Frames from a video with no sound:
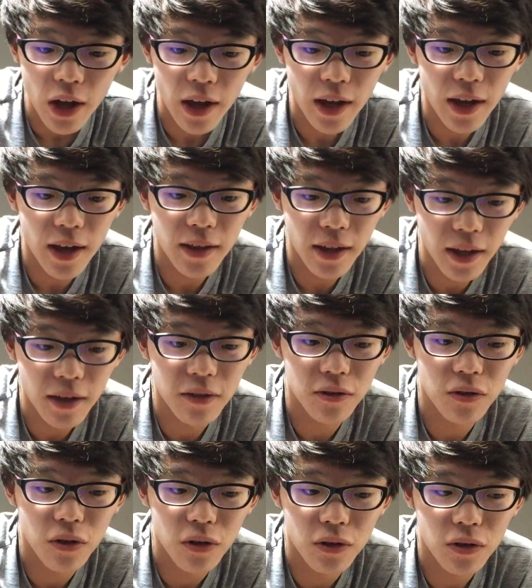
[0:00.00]
えー、大学
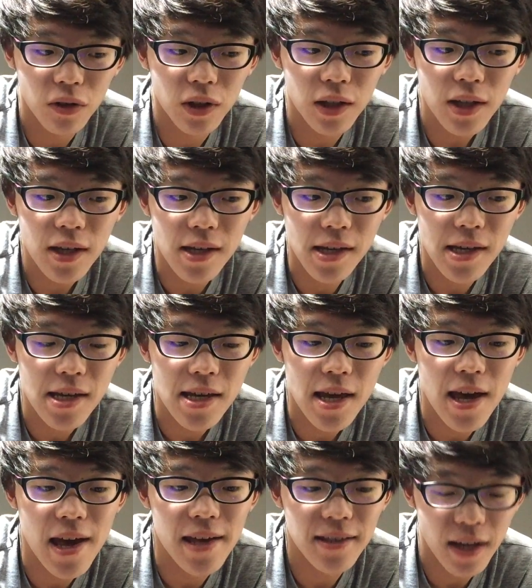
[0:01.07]
の時に、
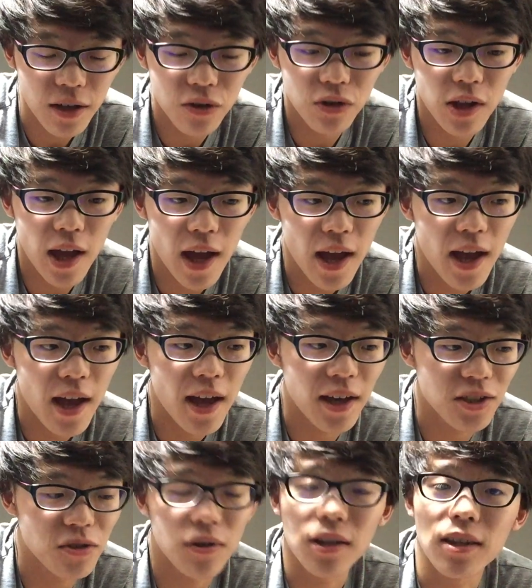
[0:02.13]
えー、サークルで
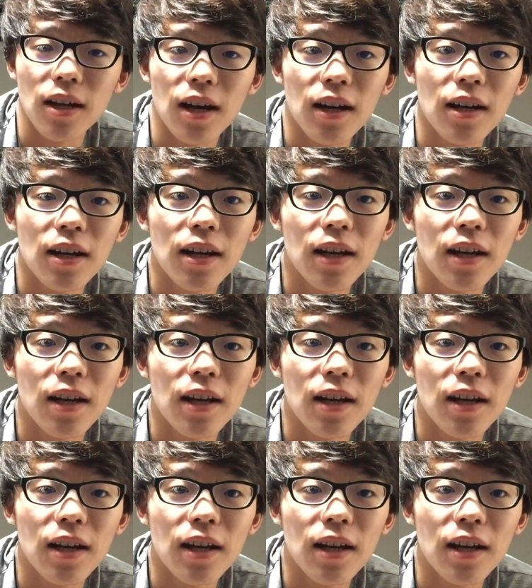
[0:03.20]
一緒だった、